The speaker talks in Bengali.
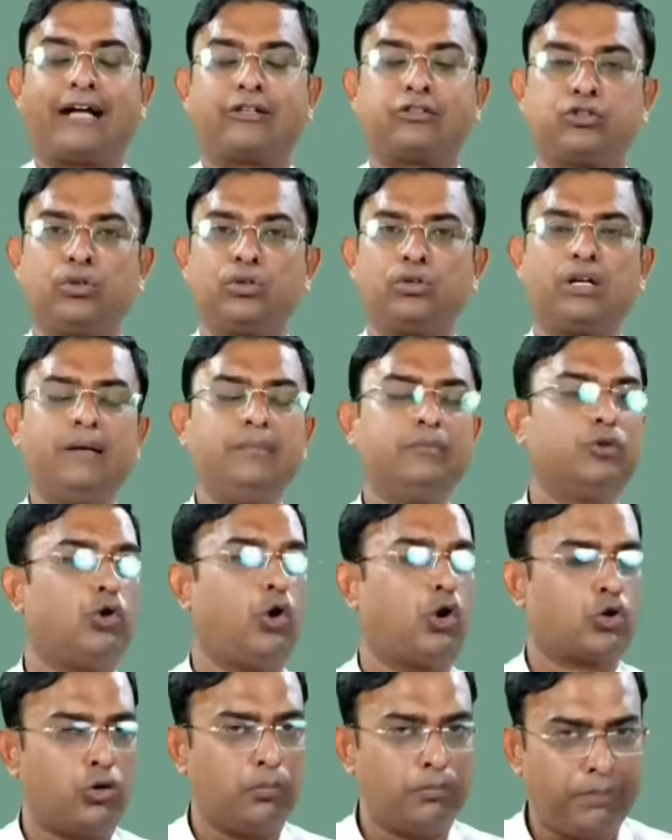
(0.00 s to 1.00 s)
একশো গ্রাম
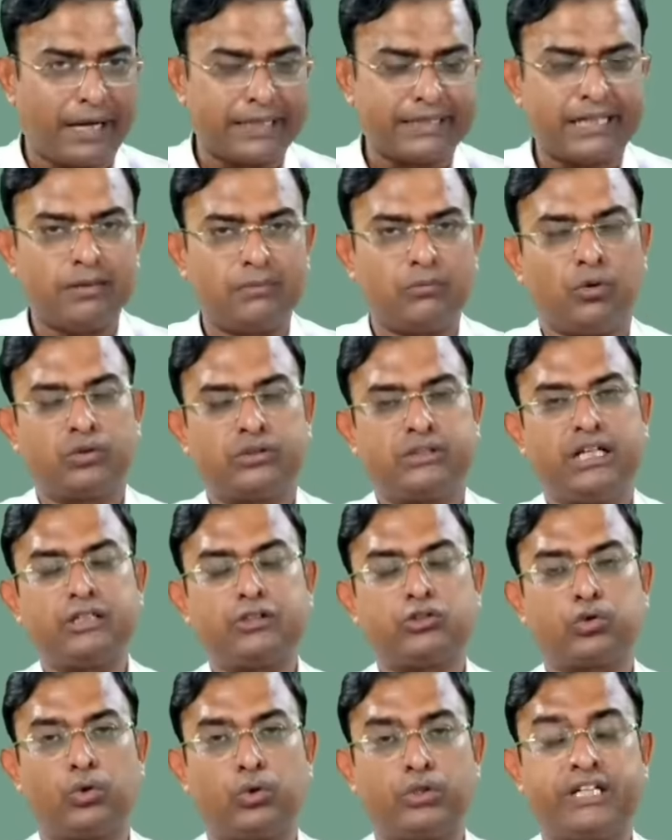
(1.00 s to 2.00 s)
গরম ভাতের
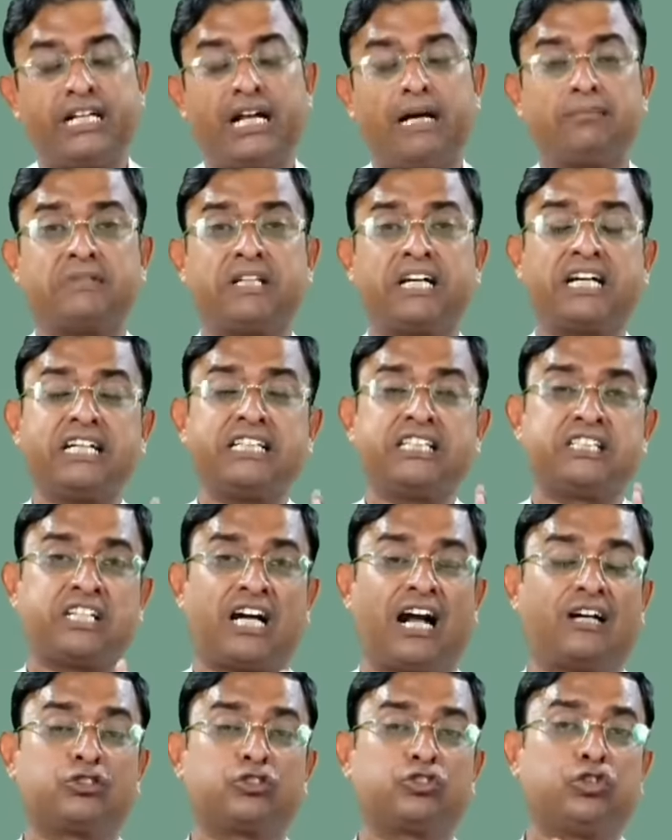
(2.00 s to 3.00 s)
মধ্যে সোডিয়াম থাকে
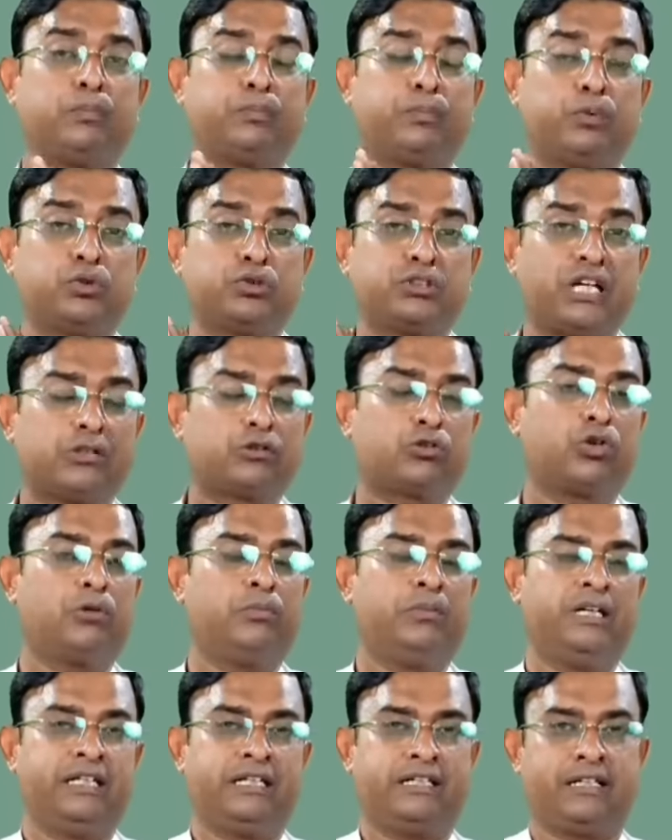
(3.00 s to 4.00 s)
চারশো
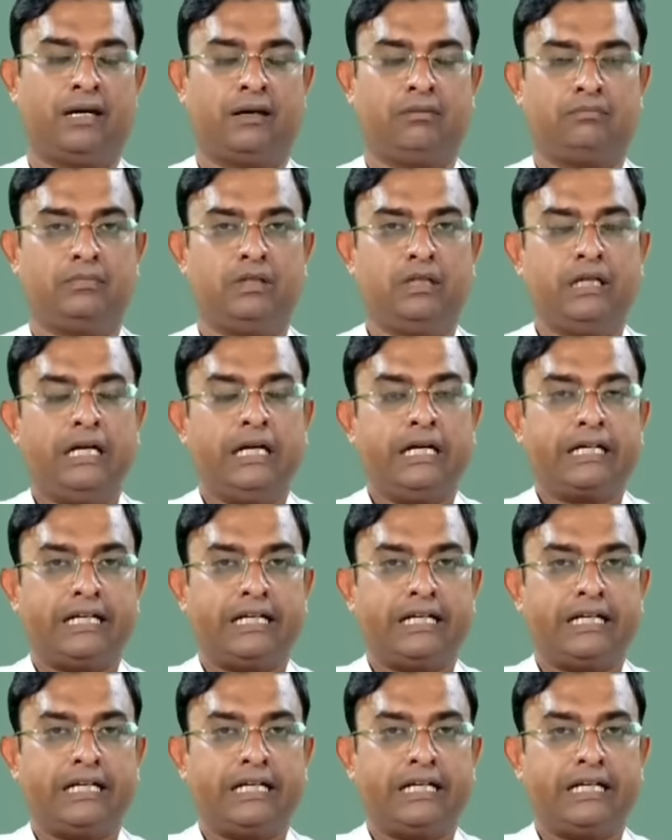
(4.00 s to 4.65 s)
পঁচাত্তর মিলিগ্রাম